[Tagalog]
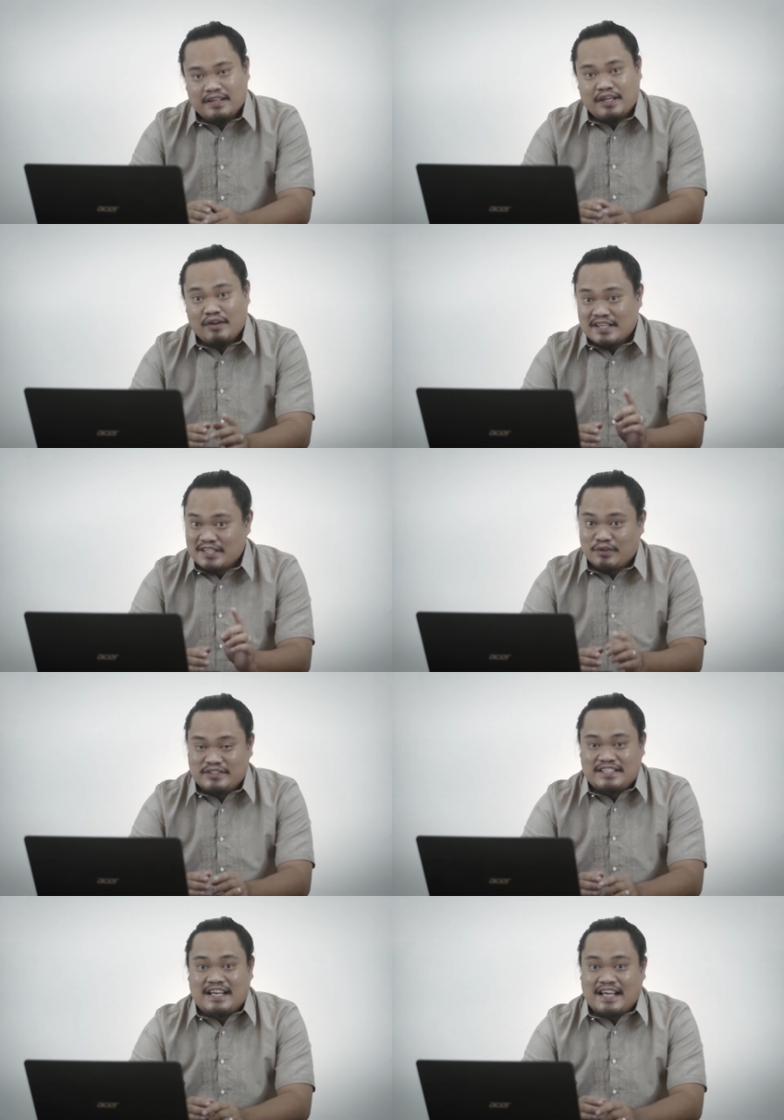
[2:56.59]
Ngayon, ang sagot
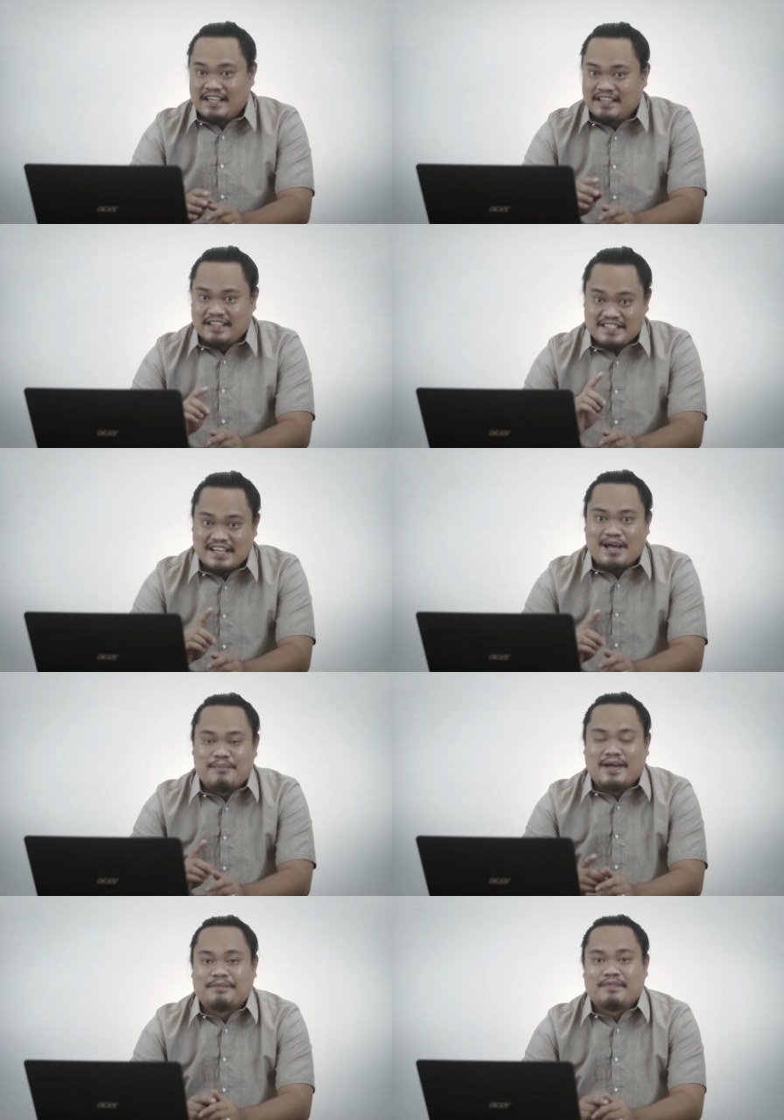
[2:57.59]
dyan ay isa
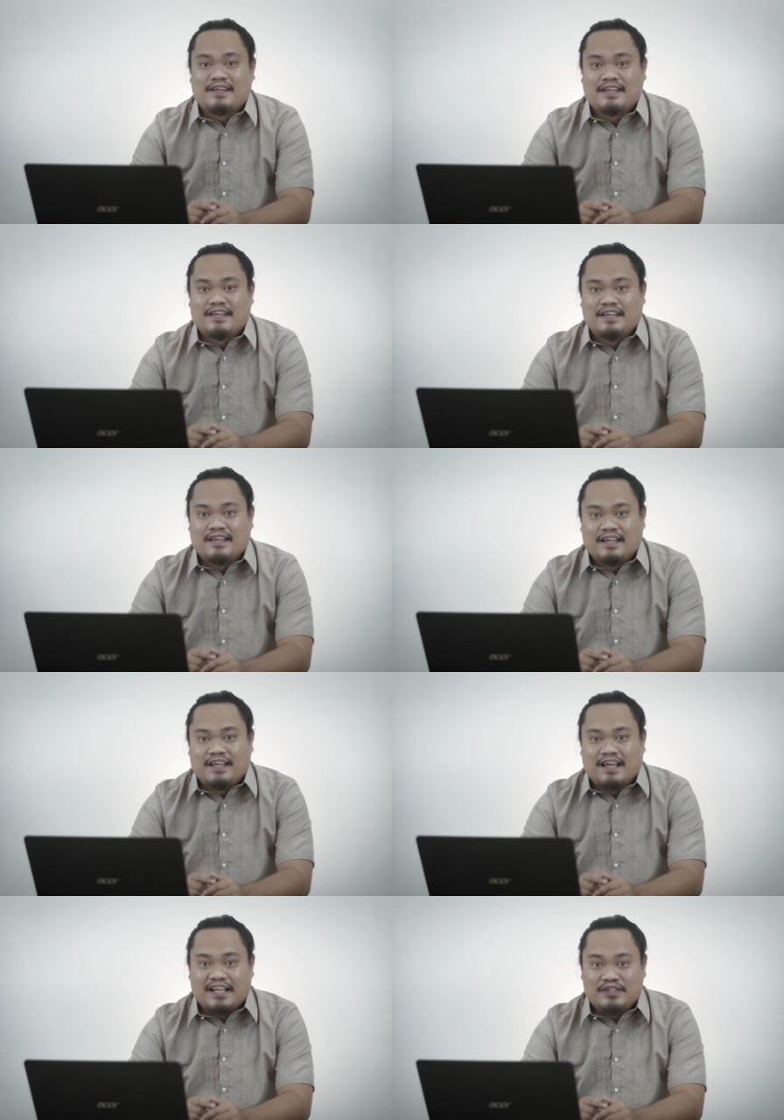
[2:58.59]
lamang.
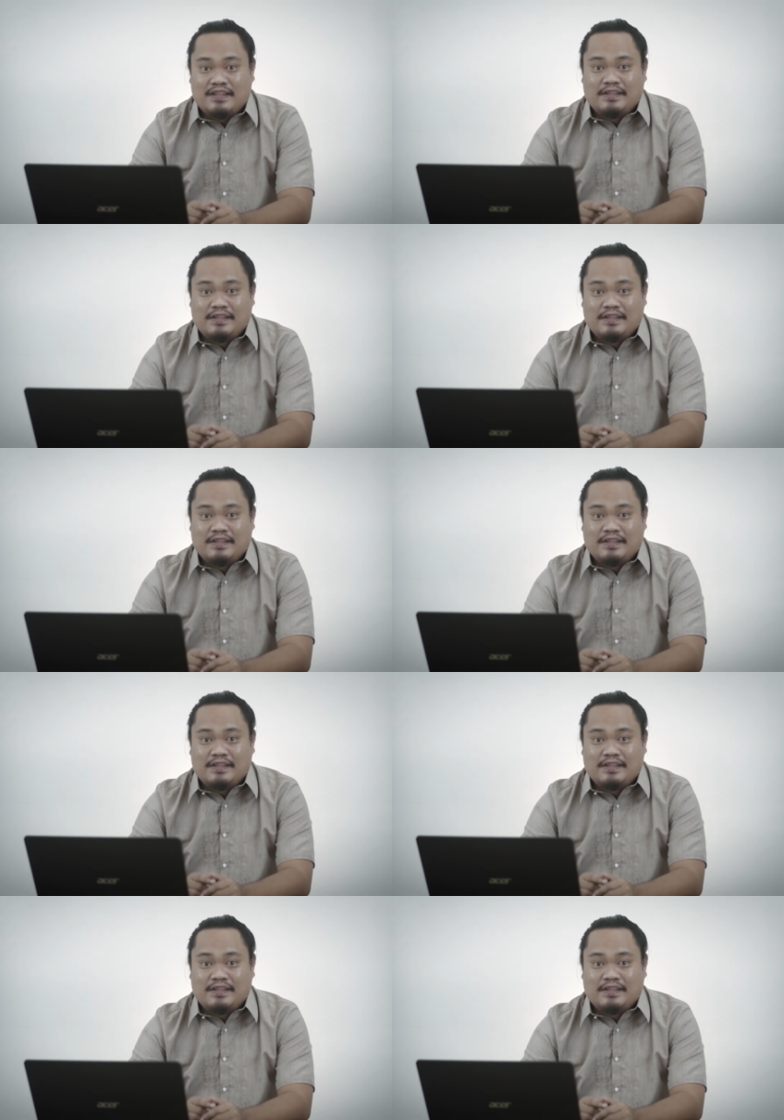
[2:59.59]
At